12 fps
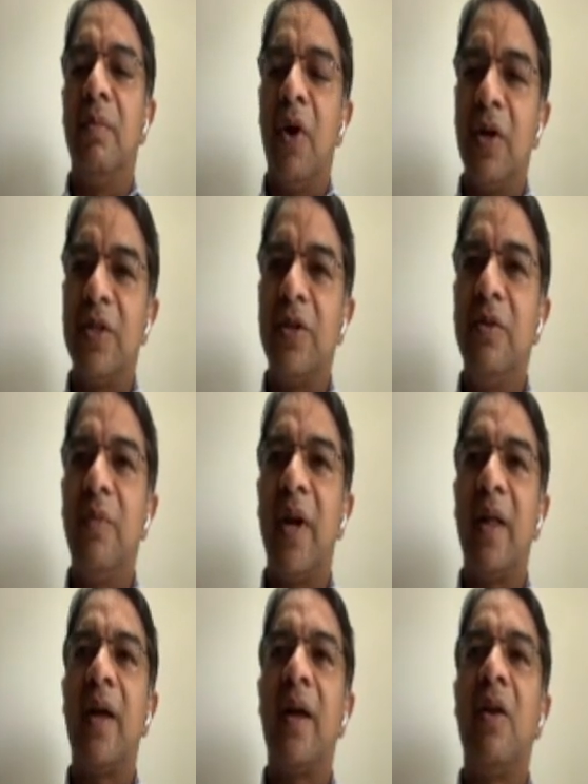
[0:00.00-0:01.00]
మాన్సూన్ మన
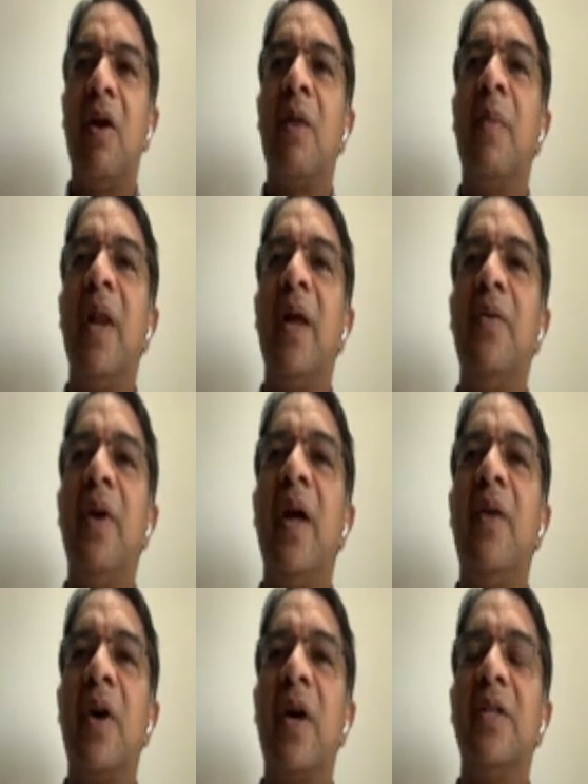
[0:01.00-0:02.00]
దగ్గర నార్మలే ఉండే
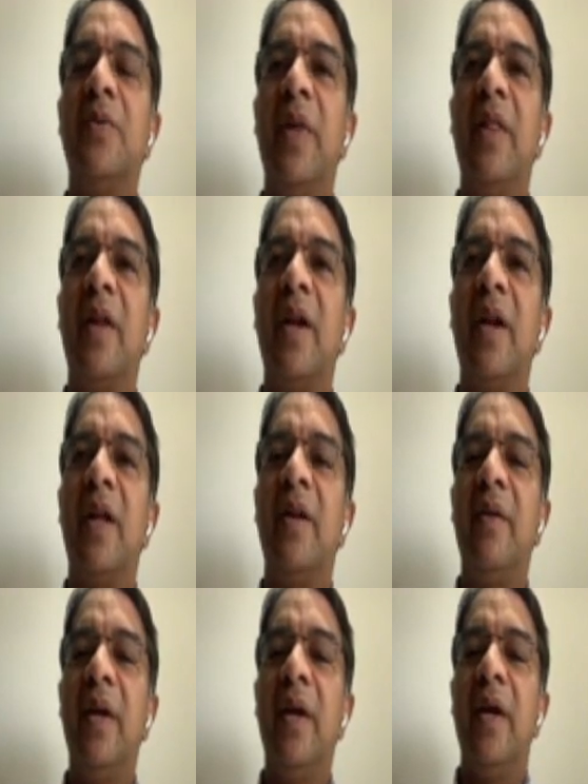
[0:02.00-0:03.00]
అవకాశం ఉంది ఎందుకంటే
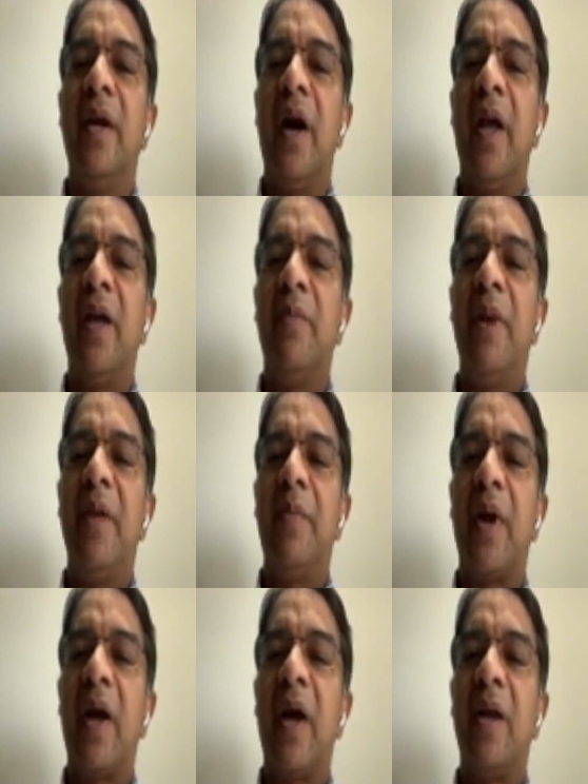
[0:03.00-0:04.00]
ఐఎండి
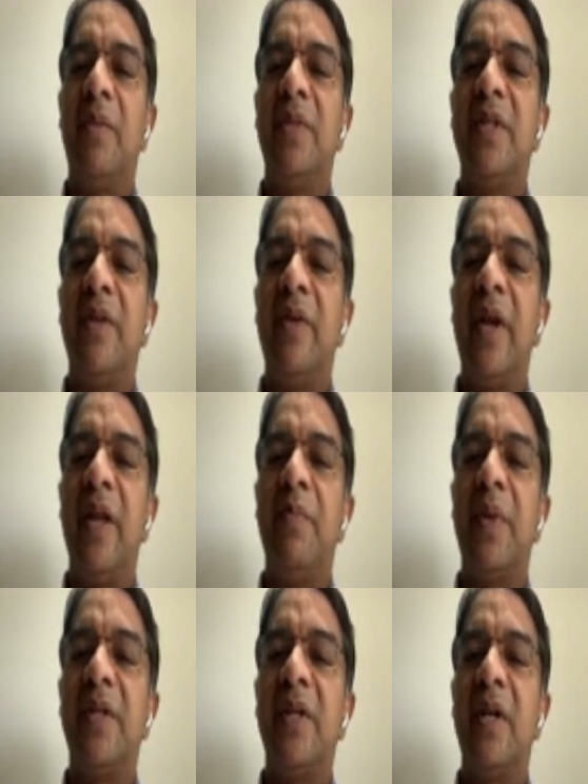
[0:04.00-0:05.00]
ప్రకారం సెవెంటీ
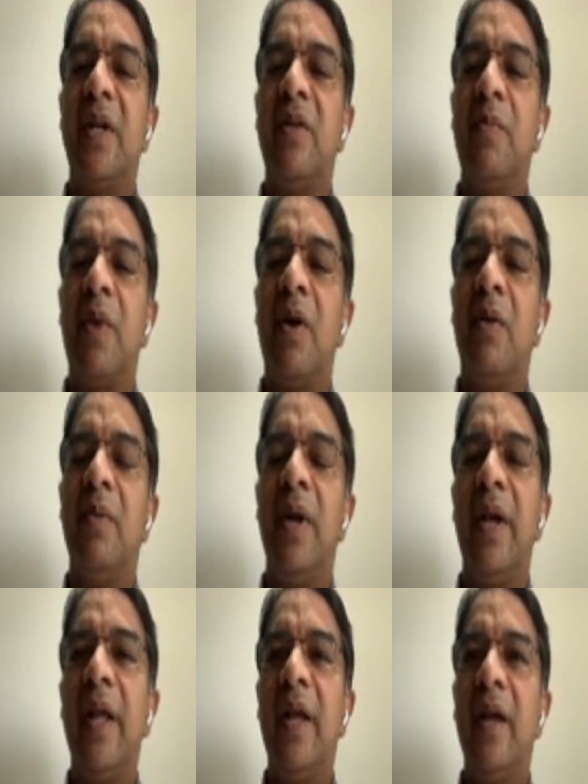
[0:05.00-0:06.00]
పర్సెంట్ ఆఫ్ ద
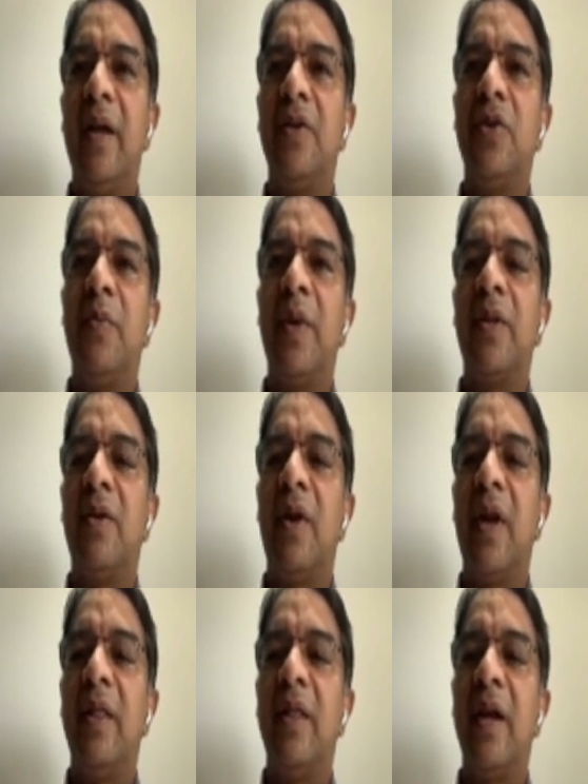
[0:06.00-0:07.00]
ప్రాబిలిటీ
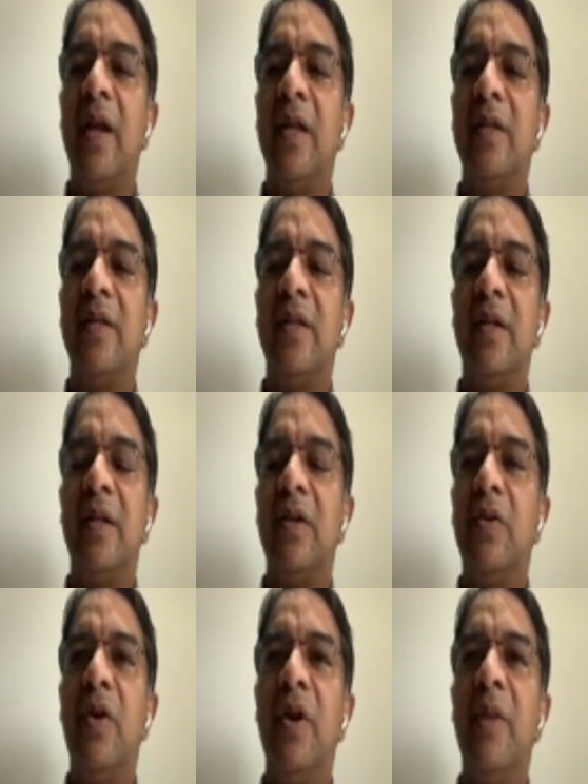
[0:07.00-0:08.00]
చూపెడుతున్నారు ఐ థింక్ ఇట్ ఈస్
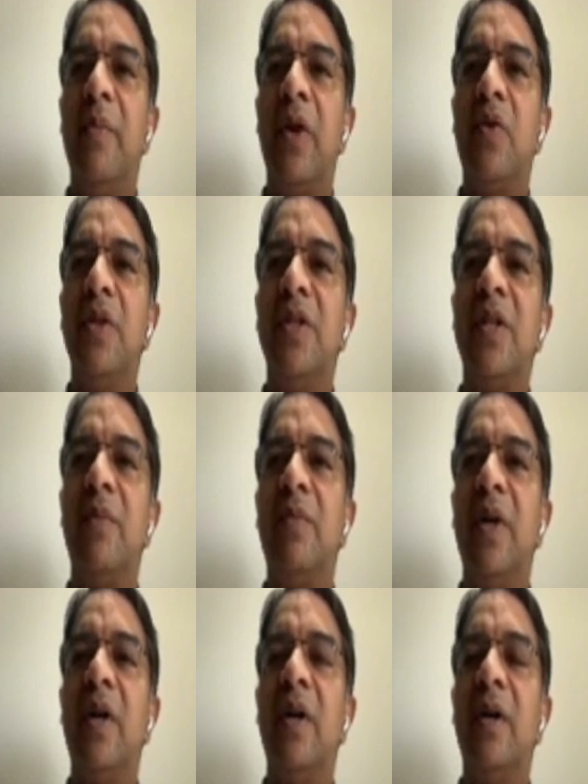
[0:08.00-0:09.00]
గోయింగ్ టు బి కొంచెం
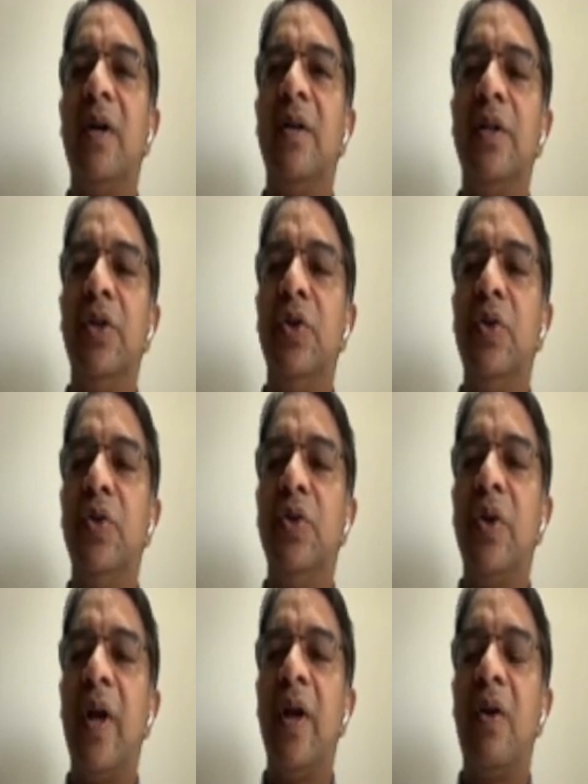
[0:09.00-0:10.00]
uh, జూన్
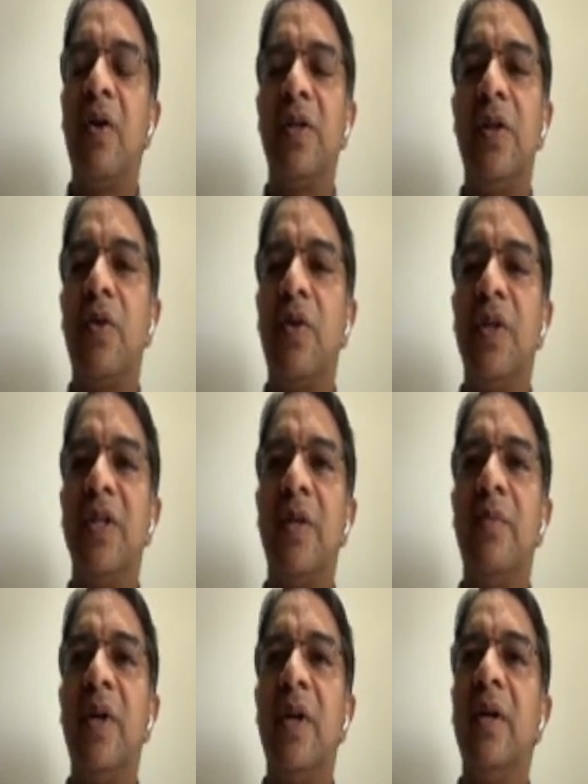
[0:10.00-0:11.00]
జూలై ఆగస్ట్ లో కొంచెం
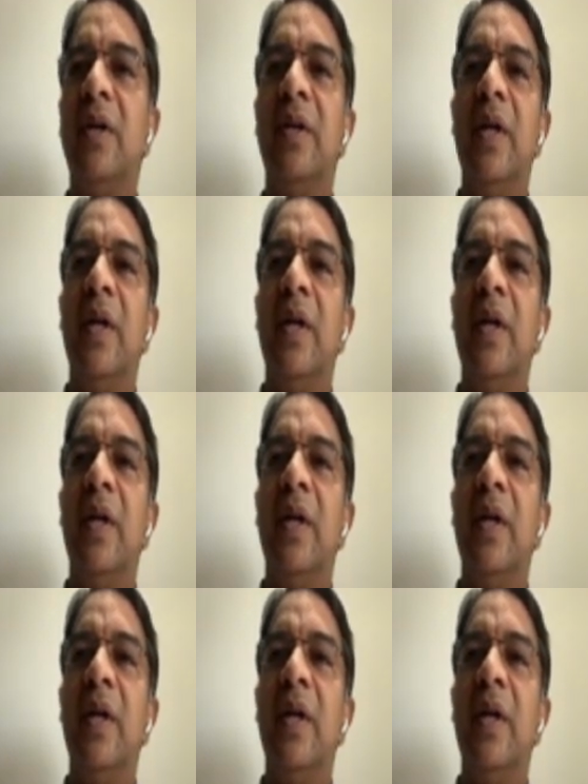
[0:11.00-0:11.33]
uh,